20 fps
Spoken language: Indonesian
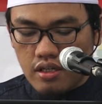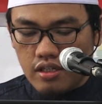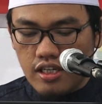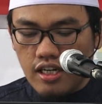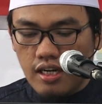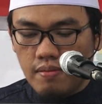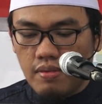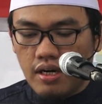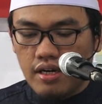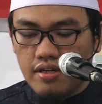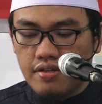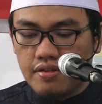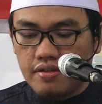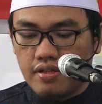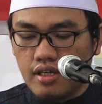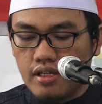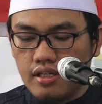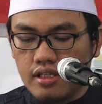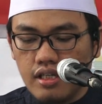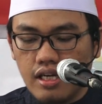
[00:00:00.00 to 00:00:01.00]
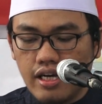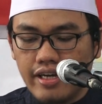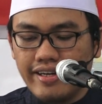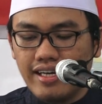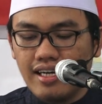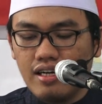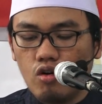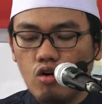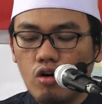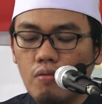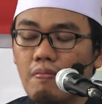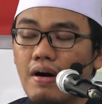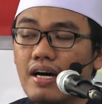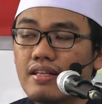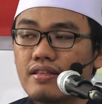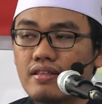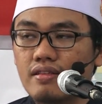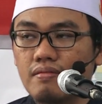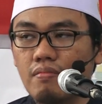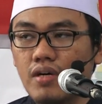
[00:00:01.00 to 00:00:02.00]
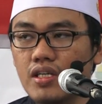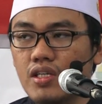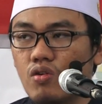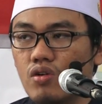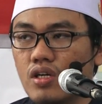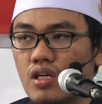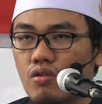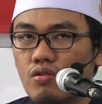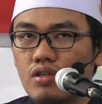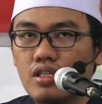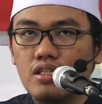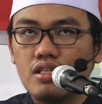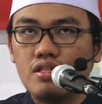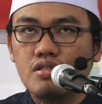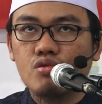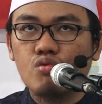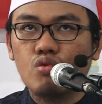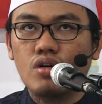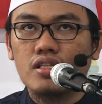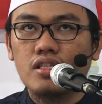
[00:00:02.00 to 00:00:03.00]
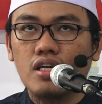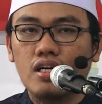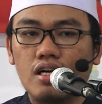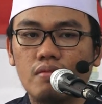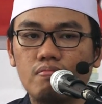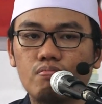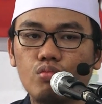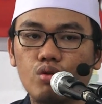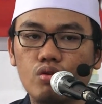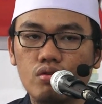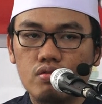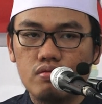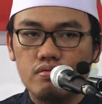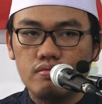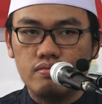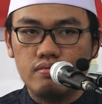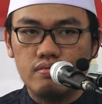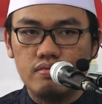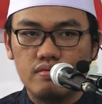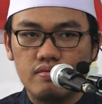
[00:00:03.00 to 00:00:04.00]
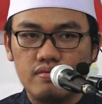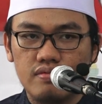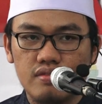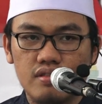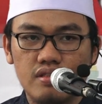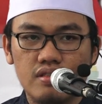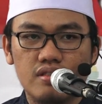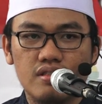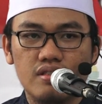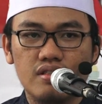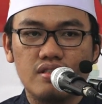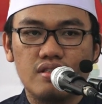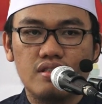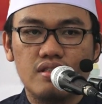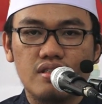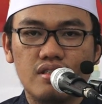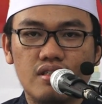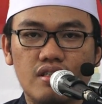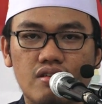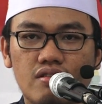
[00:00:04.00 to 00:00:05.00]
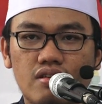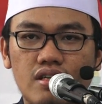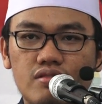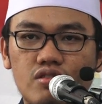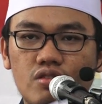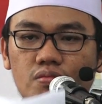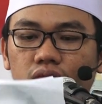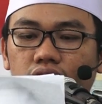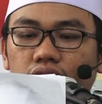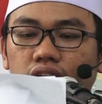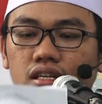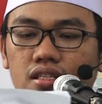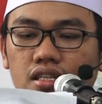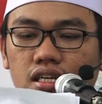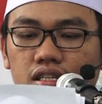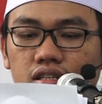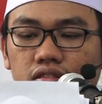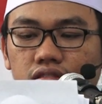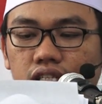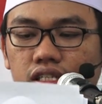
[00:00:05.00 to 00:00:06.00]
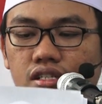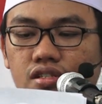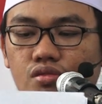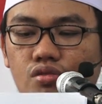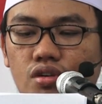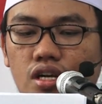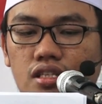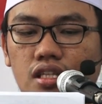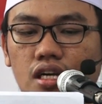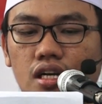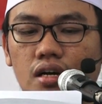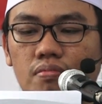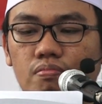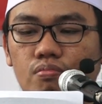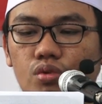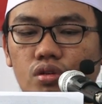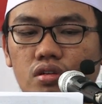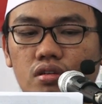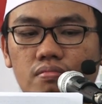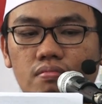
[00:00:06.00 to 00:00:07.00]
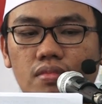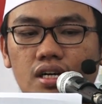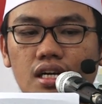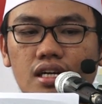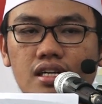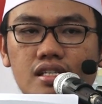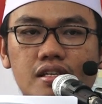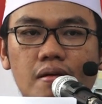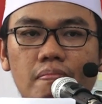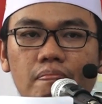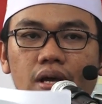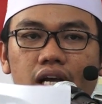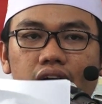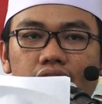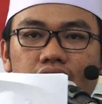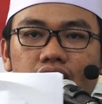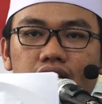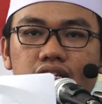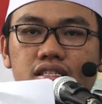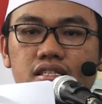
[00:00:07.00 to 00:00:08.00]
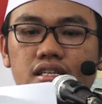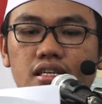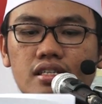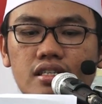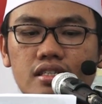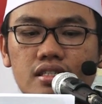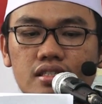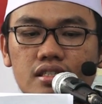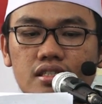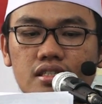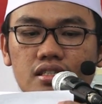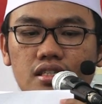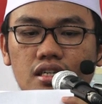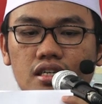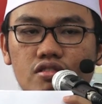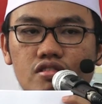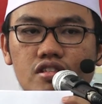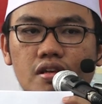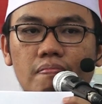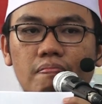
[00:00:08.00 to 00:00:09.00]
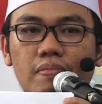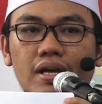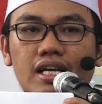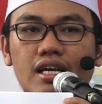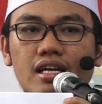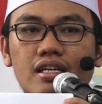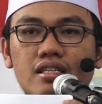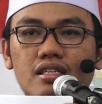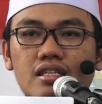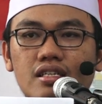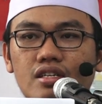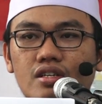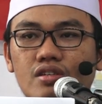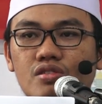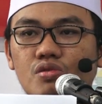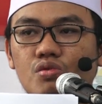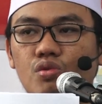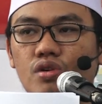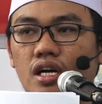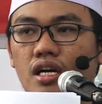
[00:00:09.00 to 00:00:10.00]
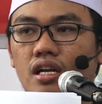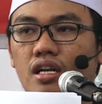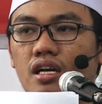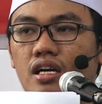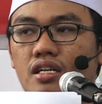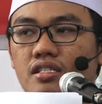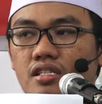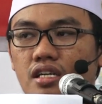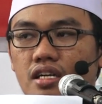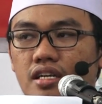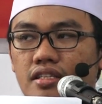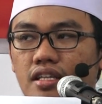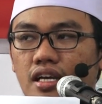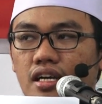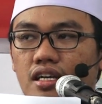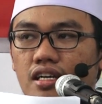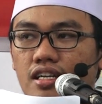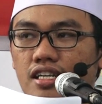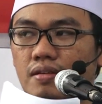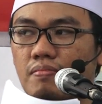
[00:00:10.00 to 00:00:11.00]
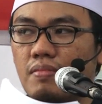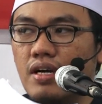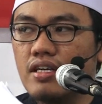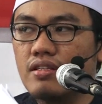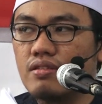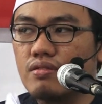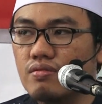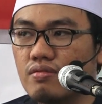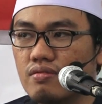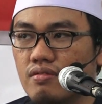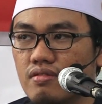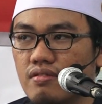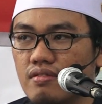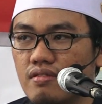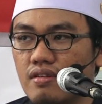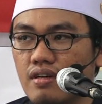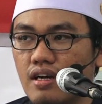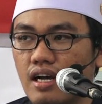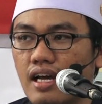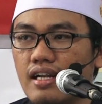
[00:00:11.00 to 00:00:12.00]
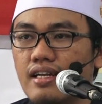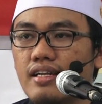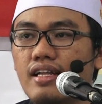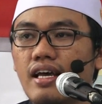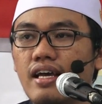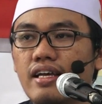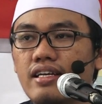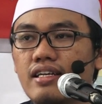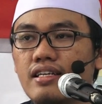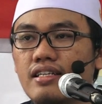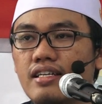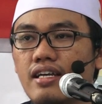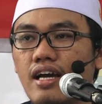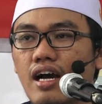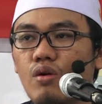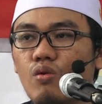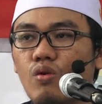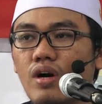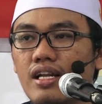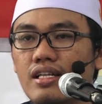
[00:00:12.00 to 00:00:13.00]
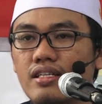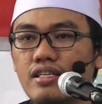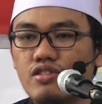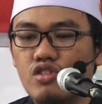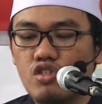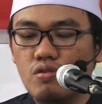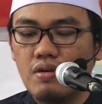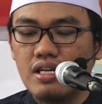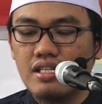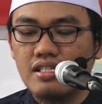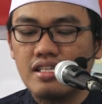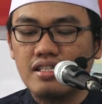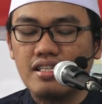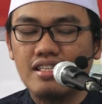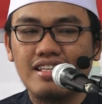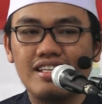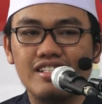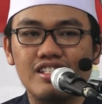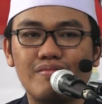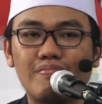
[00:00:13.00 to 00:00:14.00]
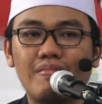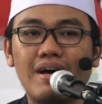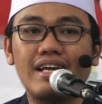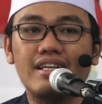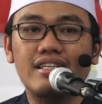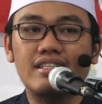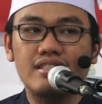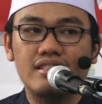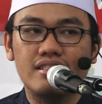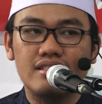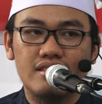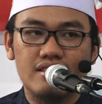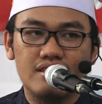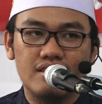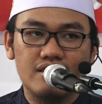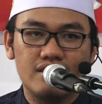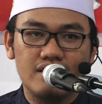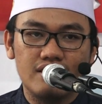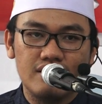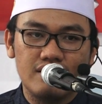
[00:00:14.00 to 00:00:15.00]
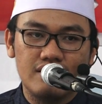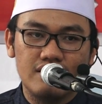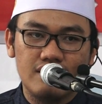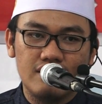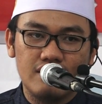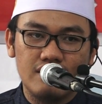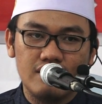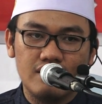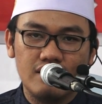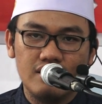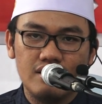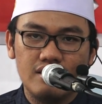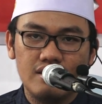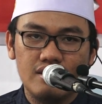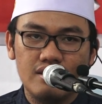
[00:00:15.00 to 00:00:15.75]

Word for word: Di dalam hadis ini ada obat bagi orang-orang yang suka takabur. Ya. Kalau antum lihat ada orang yang suka takabur, maka sampaikan hadis ini atau sampaikan surah Al-Hajj ayat yang kelima itu. Anda ini awalnya cuma setetes mani, ya.